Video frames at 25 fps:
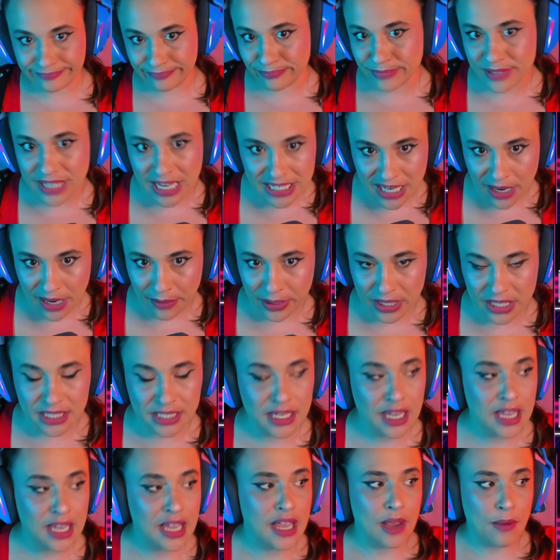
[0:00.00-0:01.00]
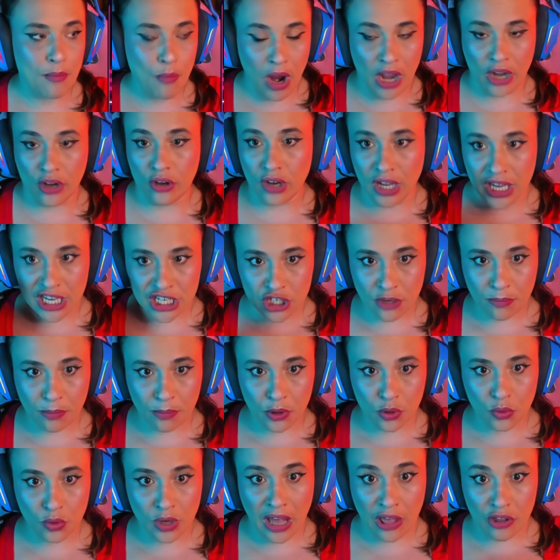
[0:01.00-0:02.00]
ya sabéis. Bueno, eso
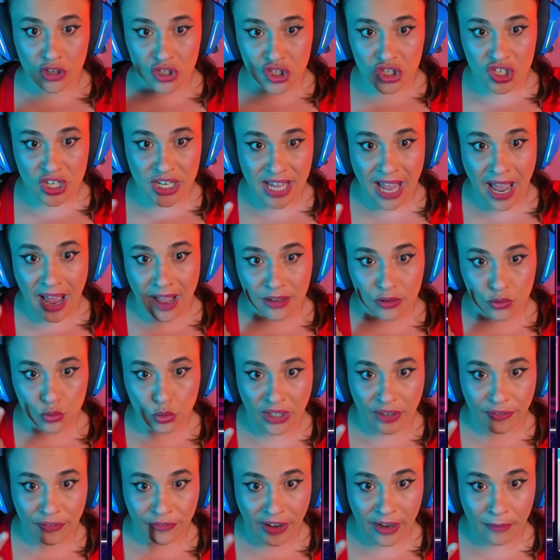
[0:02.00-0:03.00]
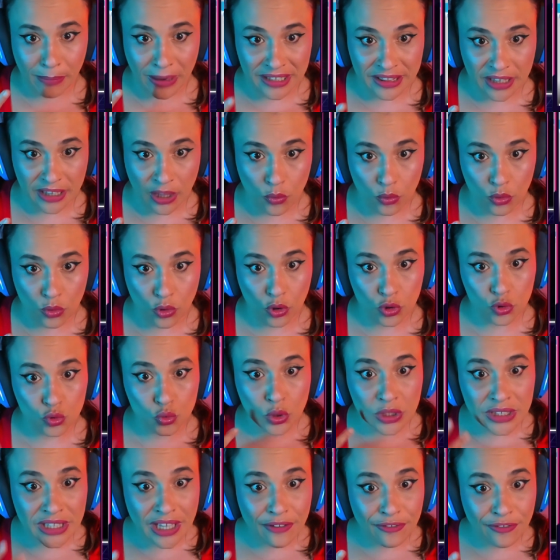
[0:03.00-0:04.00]
por un lado, eso sería Twitter Files parte 1.
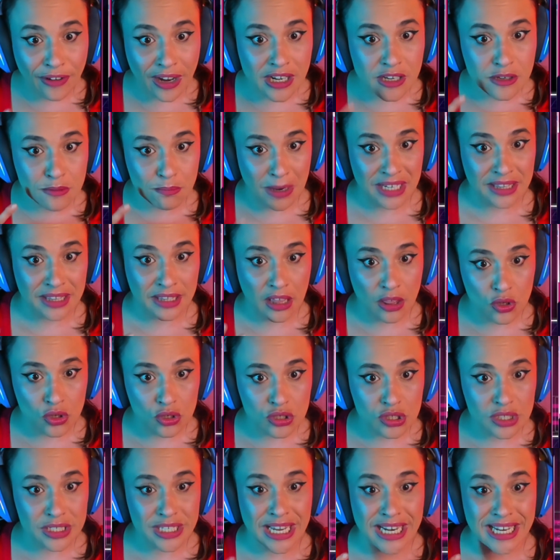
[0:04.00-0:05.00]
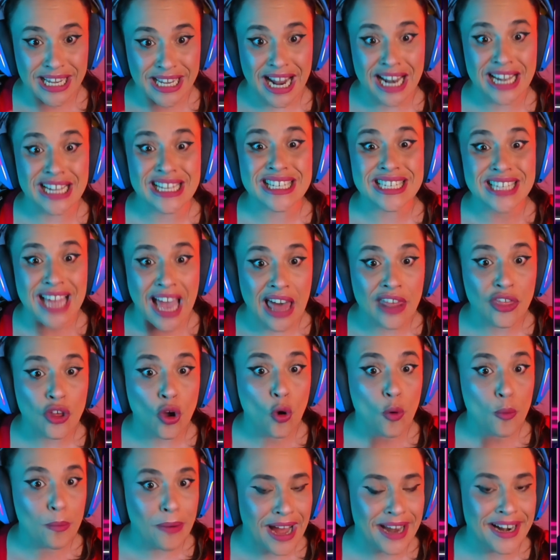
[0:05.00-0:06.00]
Twitter Files parte 2 sería el
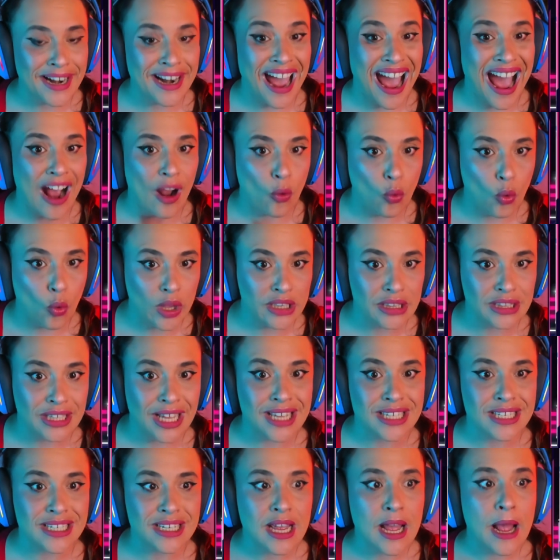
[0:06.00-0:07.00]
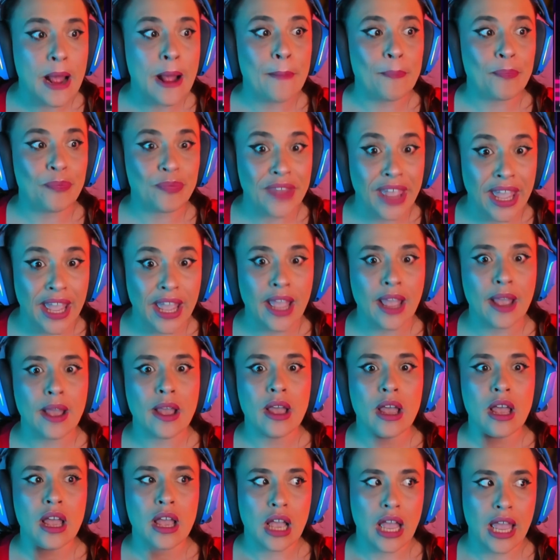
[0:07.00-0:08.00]
shadow ban a cuentas de
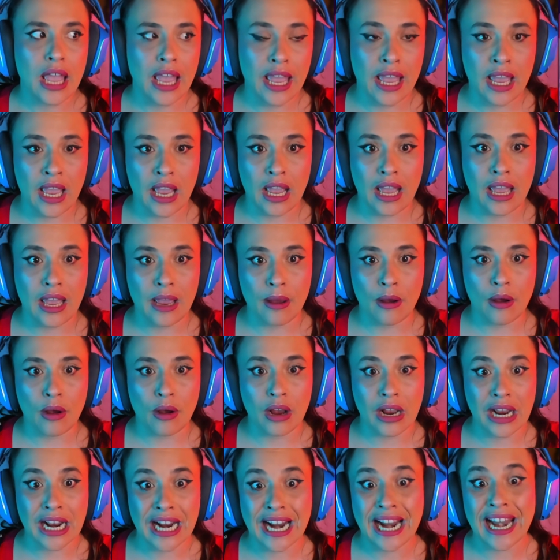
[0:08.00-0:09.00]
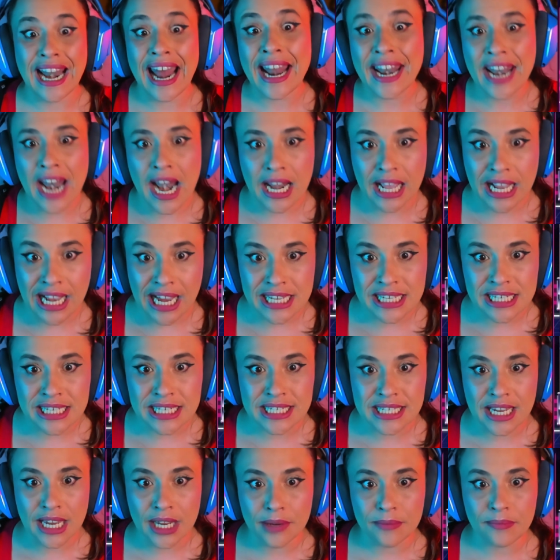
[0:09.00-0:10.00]
eh, eh, gran
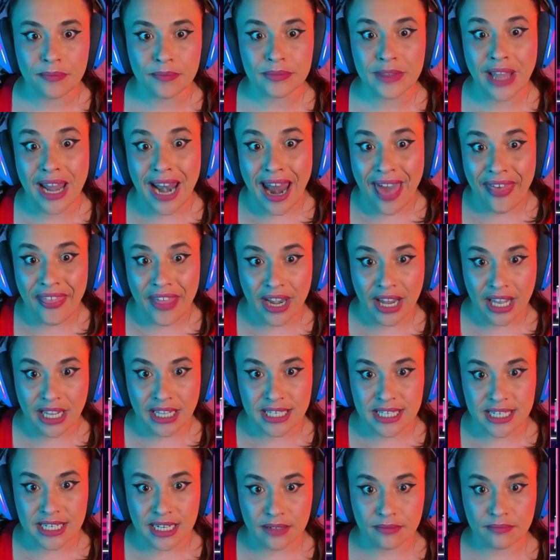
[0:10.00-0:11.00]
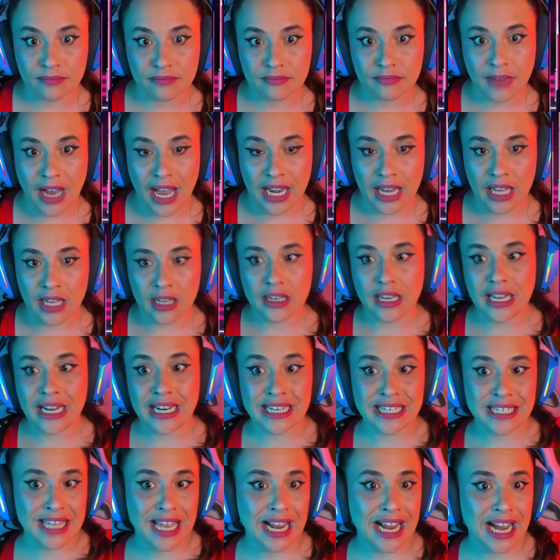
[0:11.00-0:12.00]
alcance de la derecha, ¿vale? En
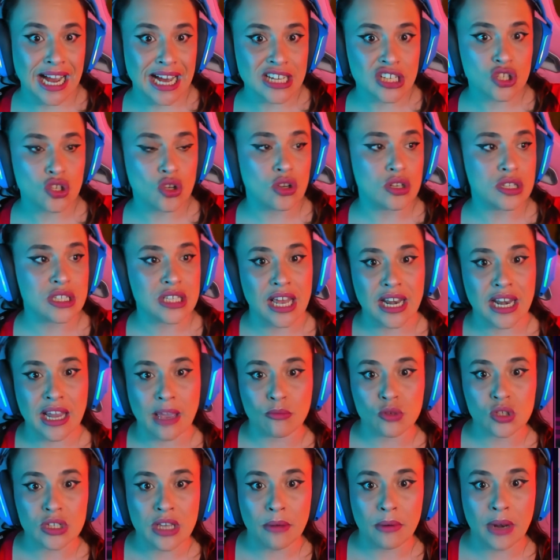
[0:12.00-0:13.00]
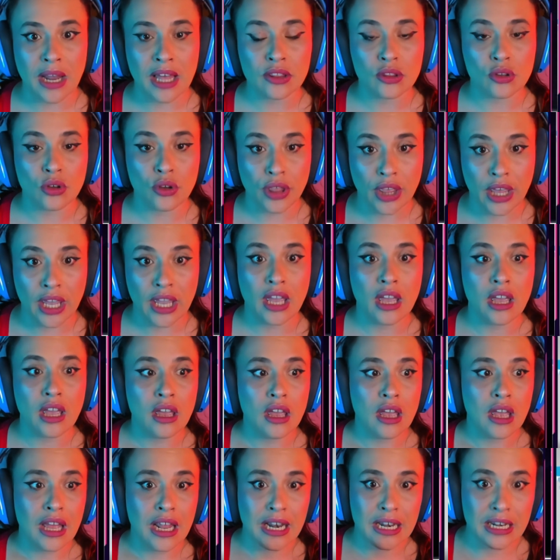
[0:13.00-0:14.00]
este caso estaríamos hablando de
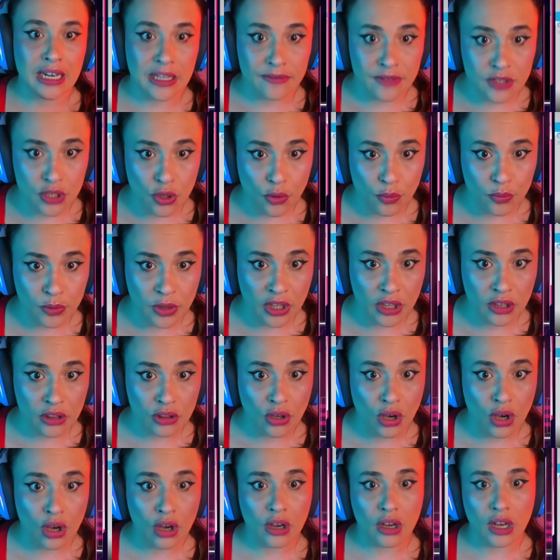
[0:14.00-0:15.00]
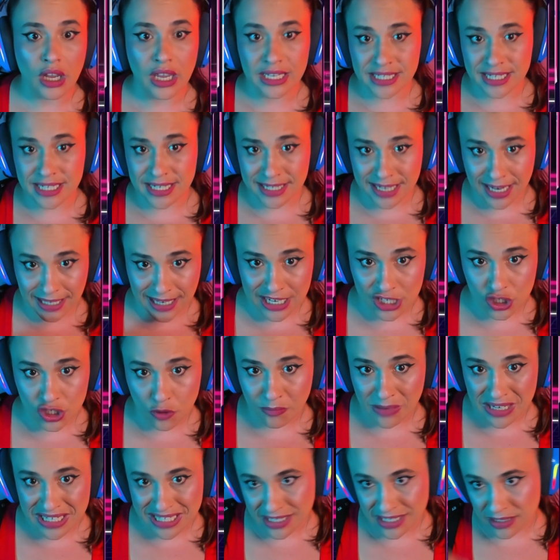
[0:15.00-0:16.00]
Leaves of TikTok, ese es el caso
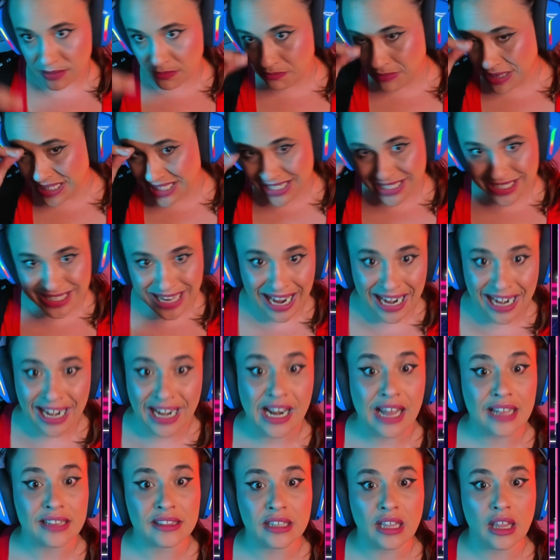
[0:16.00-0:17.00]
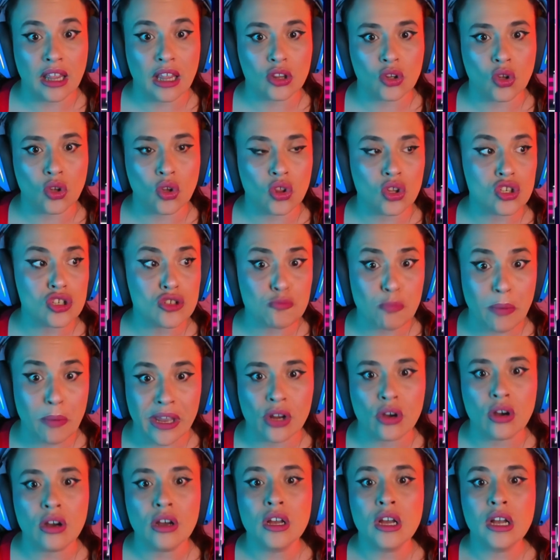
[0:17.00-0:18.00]
más, más sangrante de todos,
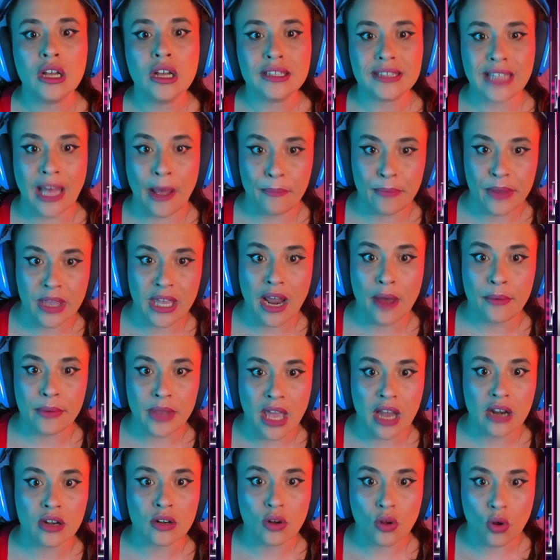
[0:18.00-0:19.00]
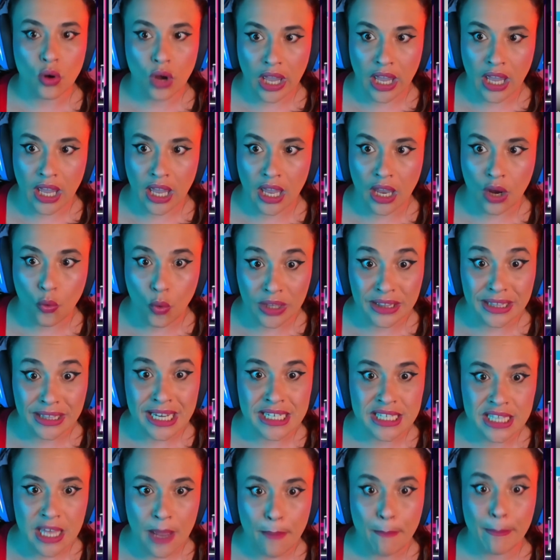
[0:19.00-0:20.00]
pero también habían eh,
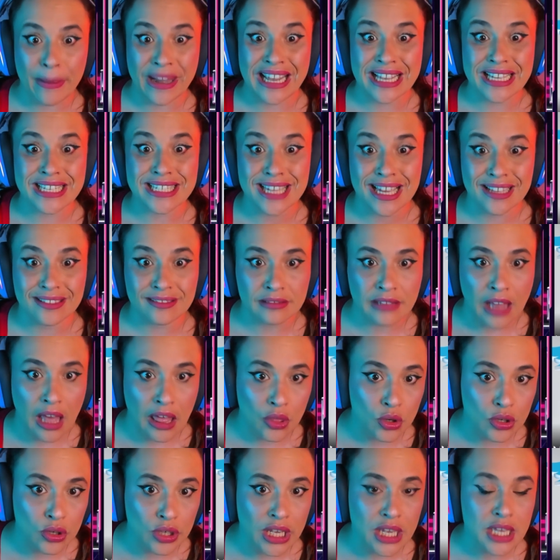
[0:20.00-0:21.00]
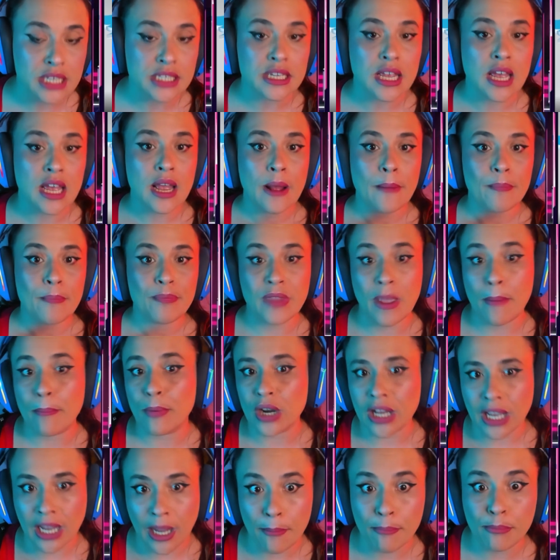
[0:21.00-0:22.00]
cuentas de presentadores de, por
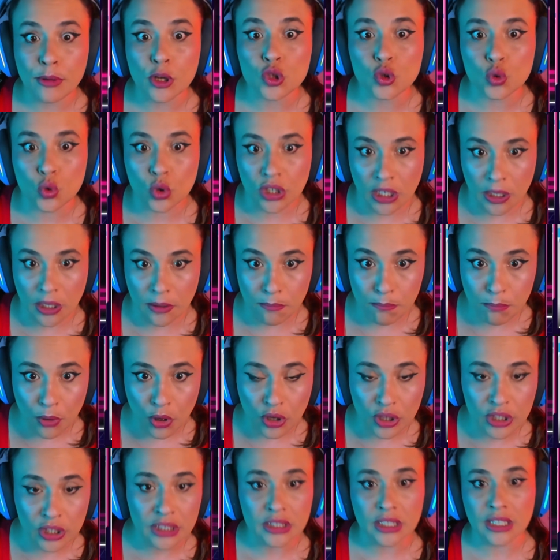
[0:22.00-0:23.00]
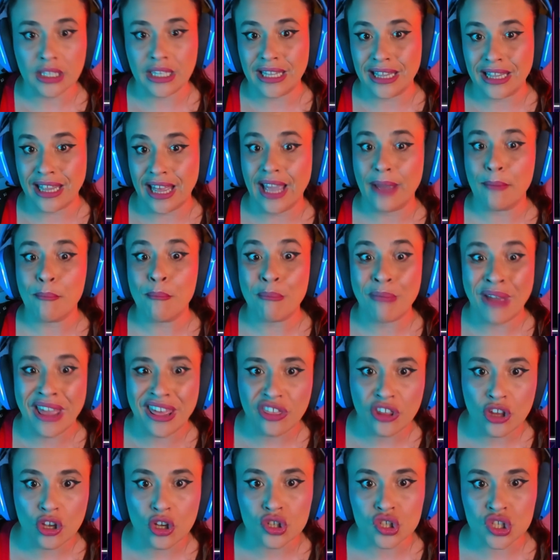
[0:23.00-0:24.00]
ejemplo, Turning Point y de
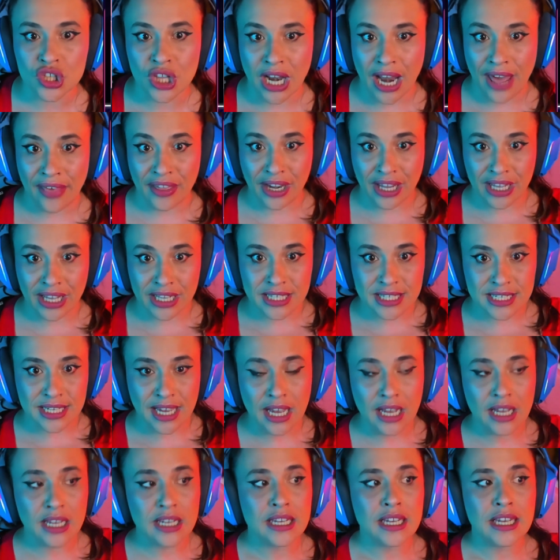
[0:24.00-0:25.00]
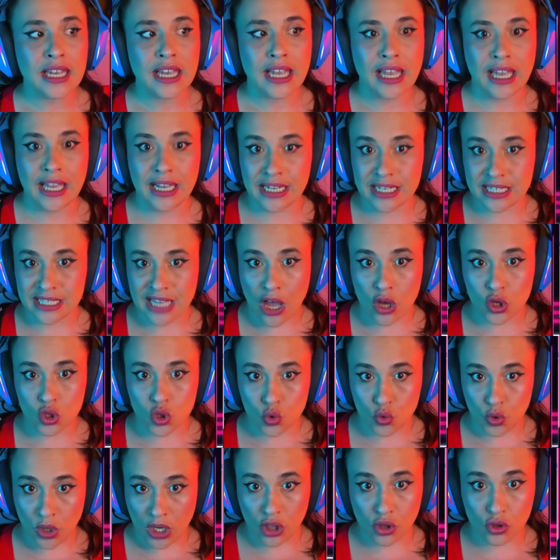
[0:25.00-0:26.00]
medios de la derecha en Estados
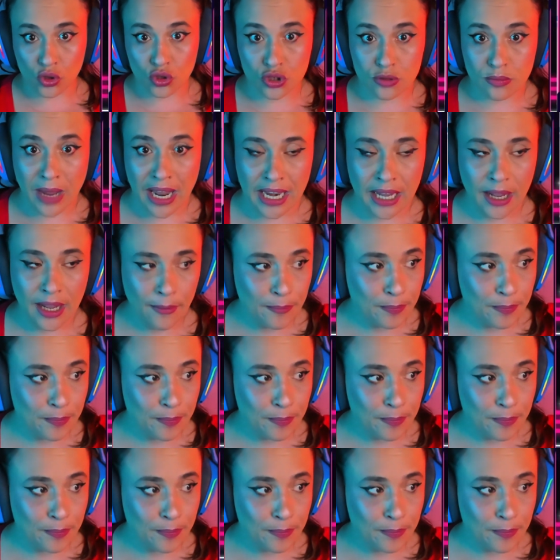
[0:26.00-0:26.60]
Unidos, ¿vale?